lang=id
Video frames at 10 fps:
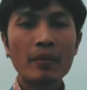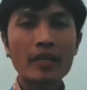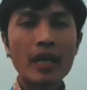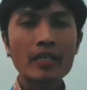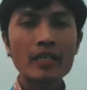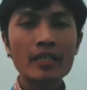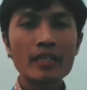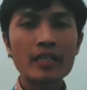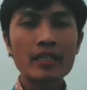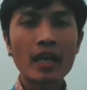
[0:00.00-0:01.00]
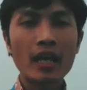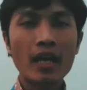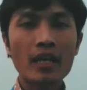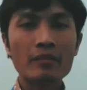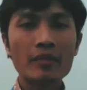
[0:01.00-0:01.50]
Pada hari ini kita
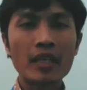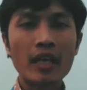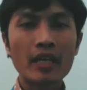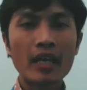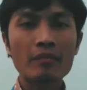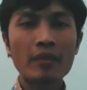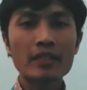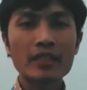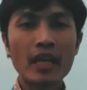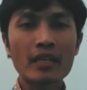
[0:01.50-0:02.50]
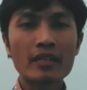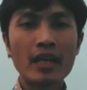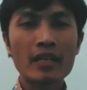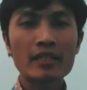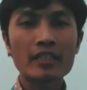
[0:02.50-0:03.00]
akan mendengarkan bacaan
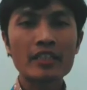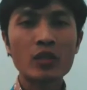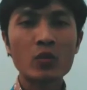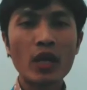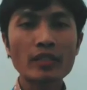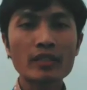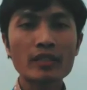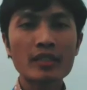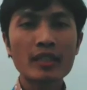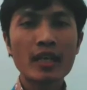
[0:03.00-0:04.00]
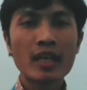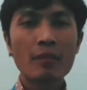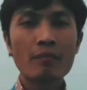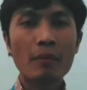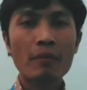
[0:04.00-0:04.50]
dari Injil Lukas
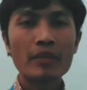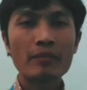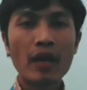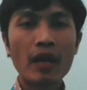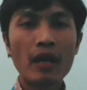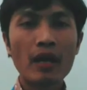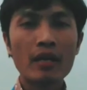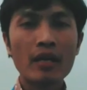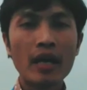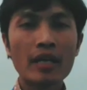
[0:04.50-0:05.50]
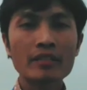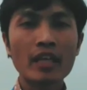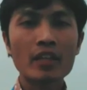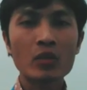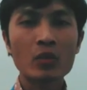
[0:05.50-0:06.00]
bab 5 ayat
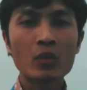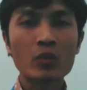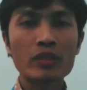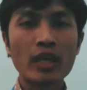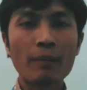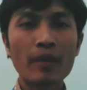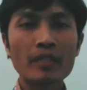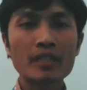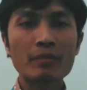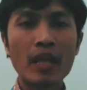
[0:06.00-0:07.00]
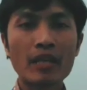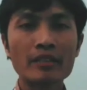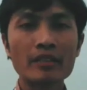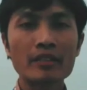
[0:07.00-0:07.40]
1 sampai 11.